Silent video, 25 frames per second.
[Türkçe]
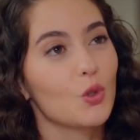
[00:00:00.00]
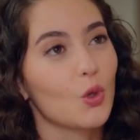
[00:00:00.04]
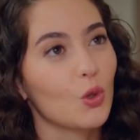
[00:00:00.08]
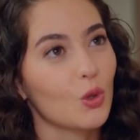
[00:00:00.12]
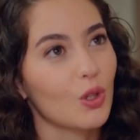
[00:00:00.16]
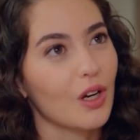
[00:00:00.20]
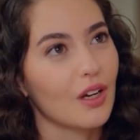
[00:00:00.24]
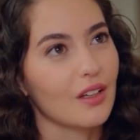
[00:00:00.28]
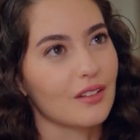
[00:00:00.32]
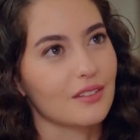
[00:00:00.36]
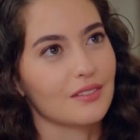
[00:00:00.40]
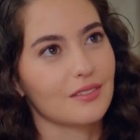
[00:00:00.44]

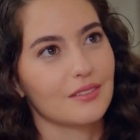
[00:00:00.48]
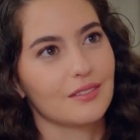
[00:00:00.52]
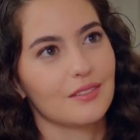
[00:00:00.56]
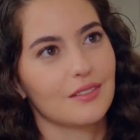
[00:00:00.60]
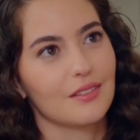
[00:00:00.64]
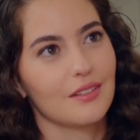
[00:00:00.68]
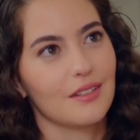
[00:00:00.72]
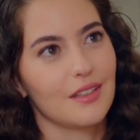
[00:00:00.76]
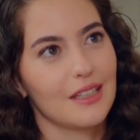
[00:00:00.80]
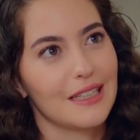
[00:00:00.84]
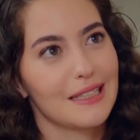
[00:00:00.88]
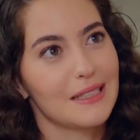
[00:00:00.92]
Yoran,
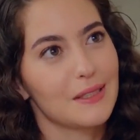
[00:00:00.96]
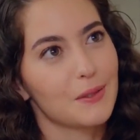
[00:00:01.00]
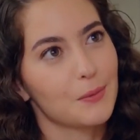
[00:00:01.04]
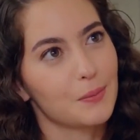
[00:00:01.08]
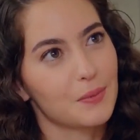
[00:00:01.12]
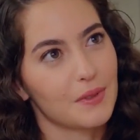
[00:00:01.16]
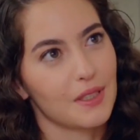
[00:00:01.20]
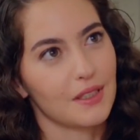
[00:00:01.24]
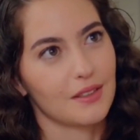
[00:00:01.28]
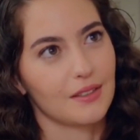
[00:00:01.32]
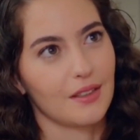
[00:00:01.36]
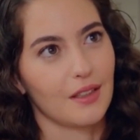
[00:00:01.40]

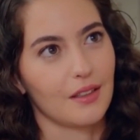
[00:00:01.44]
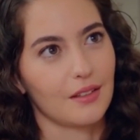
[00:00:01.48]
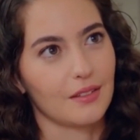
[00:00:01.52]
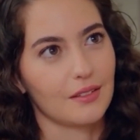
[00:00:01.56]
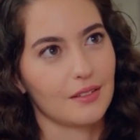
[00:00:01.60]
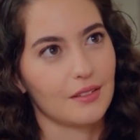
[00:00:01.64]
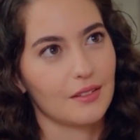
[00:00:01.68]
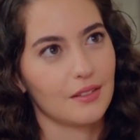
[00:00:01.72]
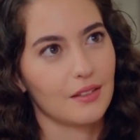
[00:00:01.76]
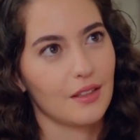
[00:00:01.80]
yıpratan